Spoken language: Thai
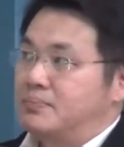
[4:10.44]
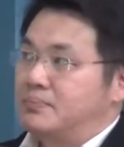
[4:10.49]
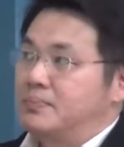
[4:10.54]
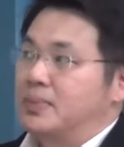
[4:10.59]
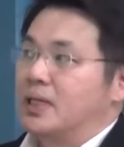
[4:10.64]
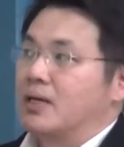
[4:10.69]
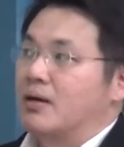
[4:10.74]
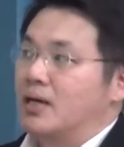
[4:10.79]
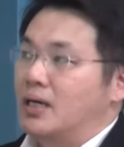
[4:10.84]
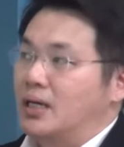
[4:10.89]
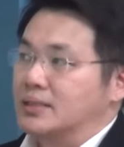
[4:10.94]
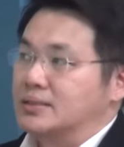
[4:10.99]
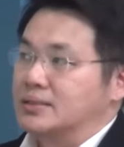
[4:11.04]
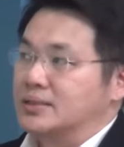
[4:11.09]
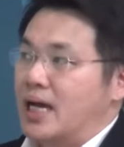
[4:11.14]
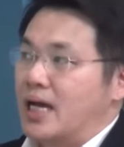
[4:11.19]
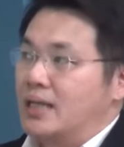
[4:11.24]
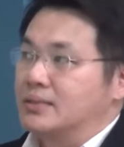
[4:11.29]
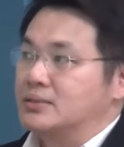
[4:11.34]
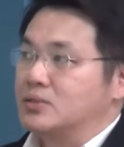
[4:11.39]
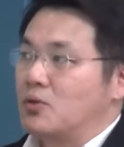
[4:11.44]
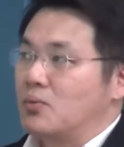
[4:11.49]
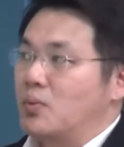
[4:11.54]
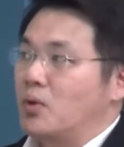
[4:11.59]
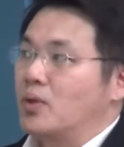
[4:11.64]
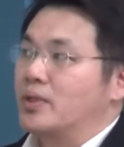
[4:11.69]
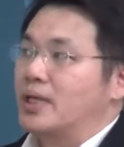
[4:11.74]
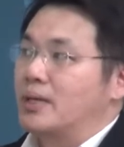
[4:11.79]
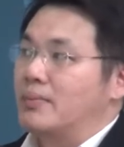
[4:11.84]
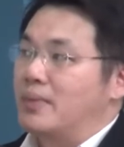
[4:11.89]
แล้วก็จะส่งผ
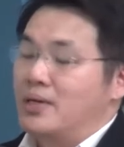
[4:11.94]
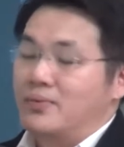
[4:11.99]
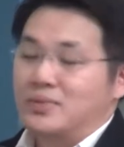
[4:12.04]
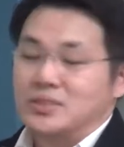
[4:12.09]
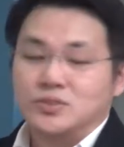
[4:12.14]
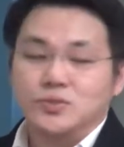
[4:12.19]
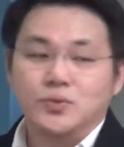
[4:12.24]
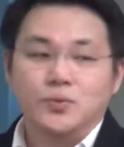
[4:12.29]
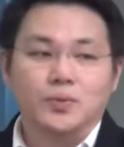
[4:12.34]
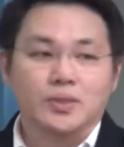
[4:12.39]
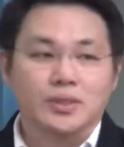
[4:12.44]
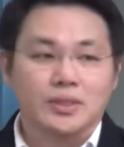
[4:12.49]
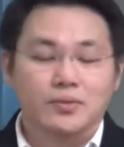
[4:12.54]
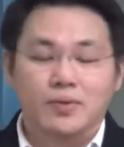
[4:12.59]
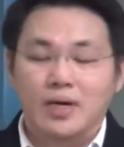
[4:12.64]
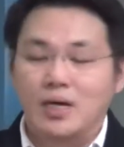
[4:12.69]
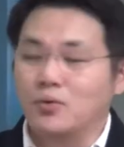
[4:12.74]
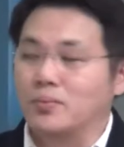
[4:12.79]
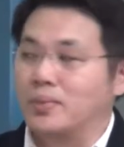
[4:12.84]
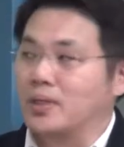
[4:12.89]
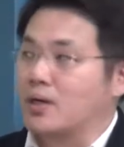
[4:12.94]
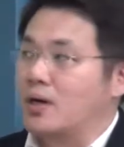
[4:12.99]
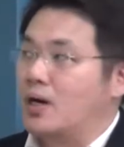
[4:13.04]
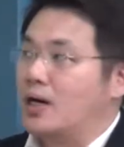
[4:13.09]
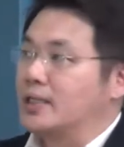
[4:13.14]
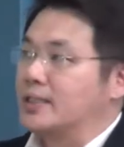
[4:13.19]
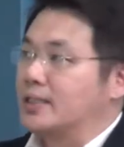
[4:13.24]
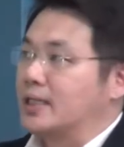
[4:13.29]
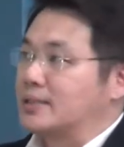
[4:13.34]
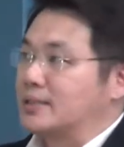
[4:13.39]
ลทำให้วัสดุหรือว่าอุปก
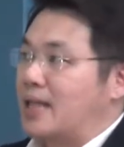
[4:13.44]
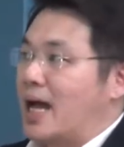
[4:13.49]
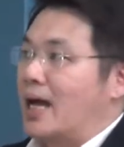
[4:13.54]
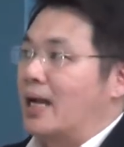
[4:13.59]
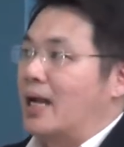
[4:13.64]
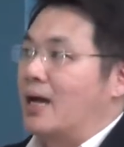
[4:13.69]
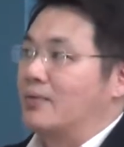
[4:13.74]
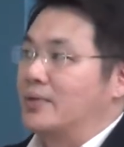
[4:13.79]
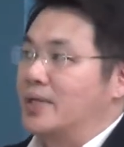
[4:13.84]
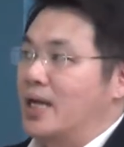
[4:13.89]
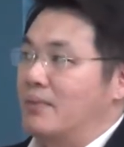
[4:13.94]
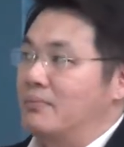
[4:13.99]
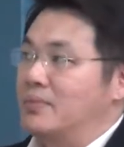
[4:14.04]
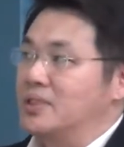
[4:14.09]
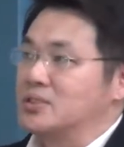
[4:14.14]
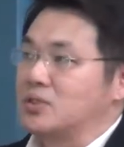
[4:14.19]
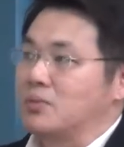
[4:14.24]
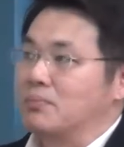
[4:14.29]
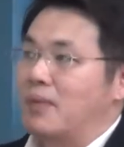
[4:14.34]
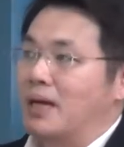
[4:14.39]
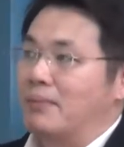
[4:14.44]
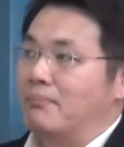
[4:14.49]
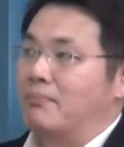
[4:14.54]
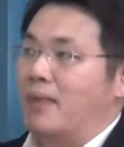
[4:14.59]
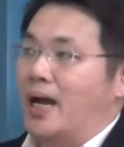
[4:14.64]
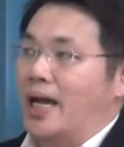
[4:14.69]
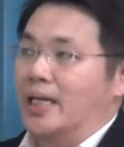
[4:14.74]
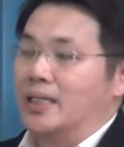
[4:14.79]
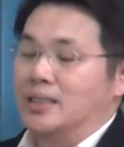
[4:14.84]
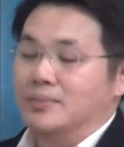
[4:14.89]
รณ์ต่างๆเหล่านี้มีสมบัติ
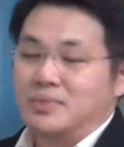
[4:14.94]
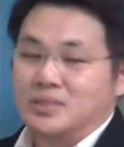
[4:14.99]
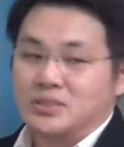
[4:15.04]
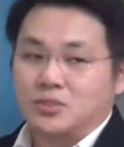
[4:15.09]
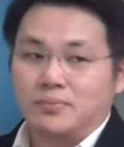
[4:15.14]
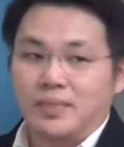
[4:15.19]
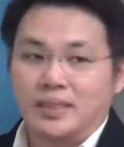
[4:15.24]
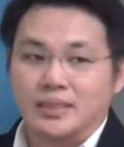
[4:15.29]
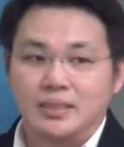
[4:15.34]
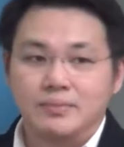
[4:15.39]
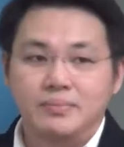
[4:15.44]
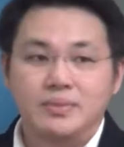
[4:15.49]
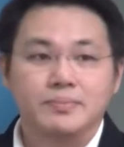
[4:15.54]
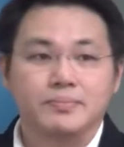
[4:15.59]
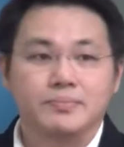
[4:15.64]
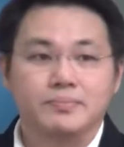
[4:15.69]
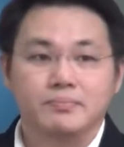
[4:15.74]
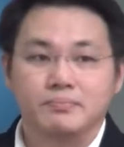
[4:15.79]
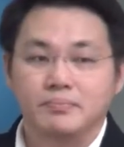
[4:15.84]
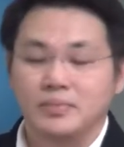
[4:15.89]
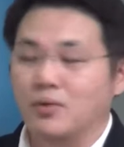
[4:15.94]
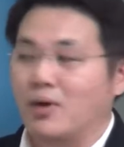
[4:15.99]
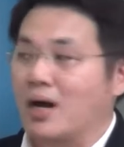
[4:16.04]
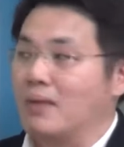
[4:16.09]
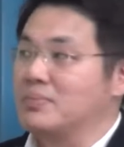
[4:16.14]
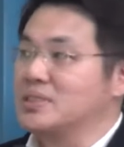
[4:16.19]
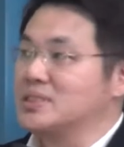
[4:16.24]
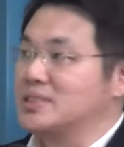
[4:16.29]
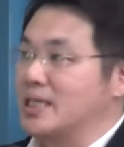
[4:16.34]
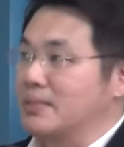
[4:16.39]
ใหม่หรือมีสมบัติที่มีความ
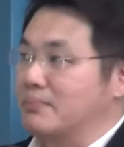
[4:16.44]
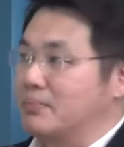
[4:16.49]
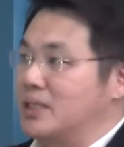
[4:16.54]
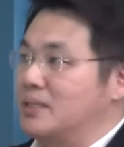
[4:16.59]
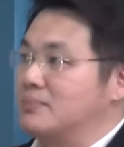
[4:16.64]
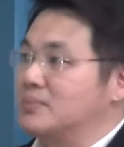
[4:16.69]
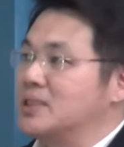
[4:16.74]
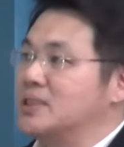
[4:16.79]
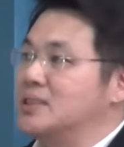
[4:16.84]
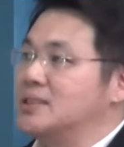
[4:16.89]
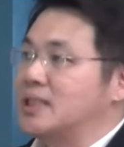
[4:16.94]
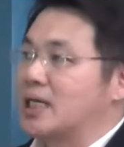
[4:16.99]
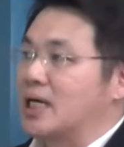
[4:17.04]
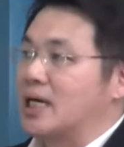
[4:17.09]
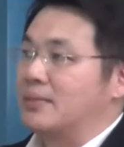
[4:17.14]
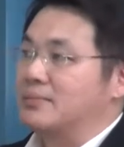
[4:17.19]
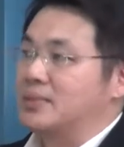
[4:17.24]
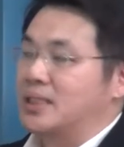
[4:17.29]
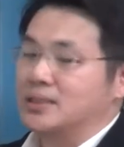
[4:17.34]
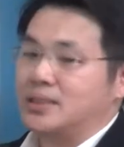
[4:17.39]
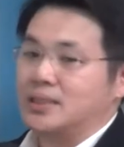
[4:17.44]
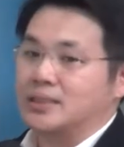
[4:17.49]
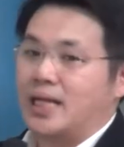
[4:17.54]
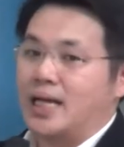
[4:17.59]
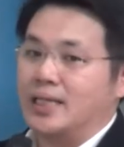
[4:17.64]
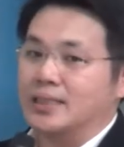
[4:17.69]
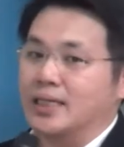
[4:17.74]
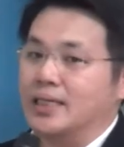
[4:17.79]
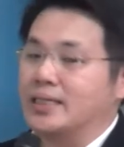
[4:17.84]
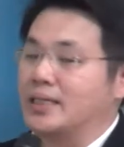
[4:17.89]
พิเศษเพิ่มขึ้นนะครับทั้งทาง
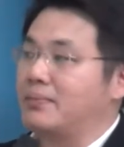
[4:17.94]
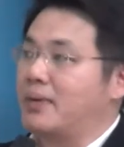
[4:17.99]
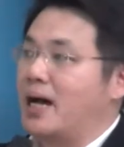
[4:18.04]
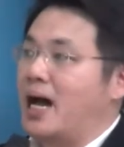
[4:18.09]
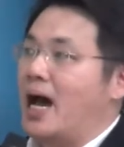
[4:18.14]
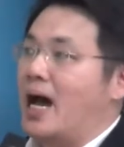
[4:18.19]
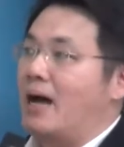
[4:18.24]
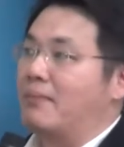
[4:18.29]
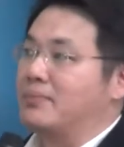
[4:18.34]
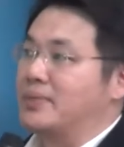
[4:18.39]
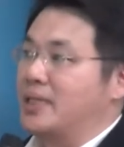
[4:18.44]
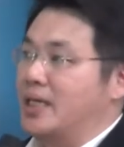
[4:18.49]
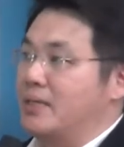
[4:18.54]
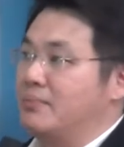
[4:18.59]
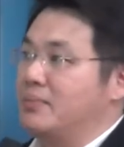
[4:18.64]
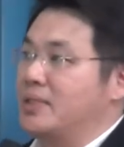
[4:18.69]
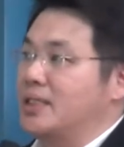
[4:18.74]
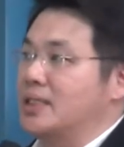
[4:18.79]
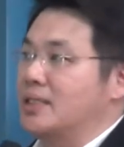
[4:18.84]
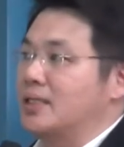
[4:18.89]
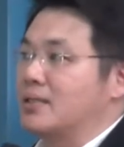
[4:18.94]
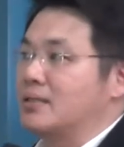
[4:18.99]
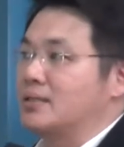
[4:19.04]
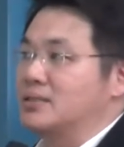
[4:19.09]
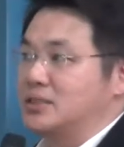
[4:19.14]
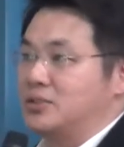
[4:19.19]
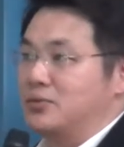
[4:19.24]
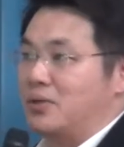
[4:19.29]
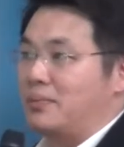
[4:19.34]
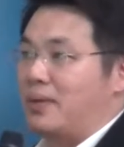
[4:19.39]
ด้านกายภาพเคมีแล้วก็
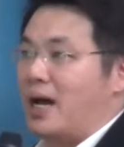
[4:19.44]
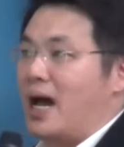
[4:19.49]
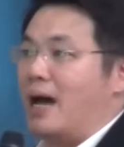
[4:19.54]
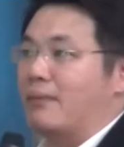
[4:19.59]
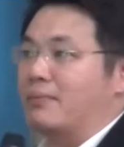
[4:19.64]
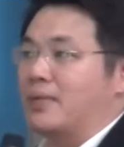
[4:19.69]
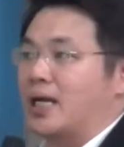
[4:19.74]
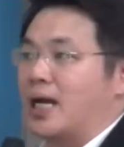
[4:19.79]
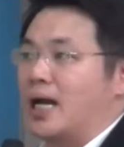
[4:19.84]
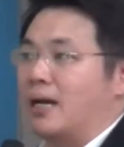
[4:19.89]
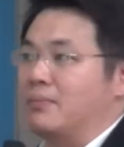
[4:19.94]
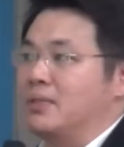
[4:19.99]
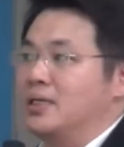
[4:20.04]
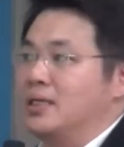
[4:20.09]
ชีวภาพนะครับ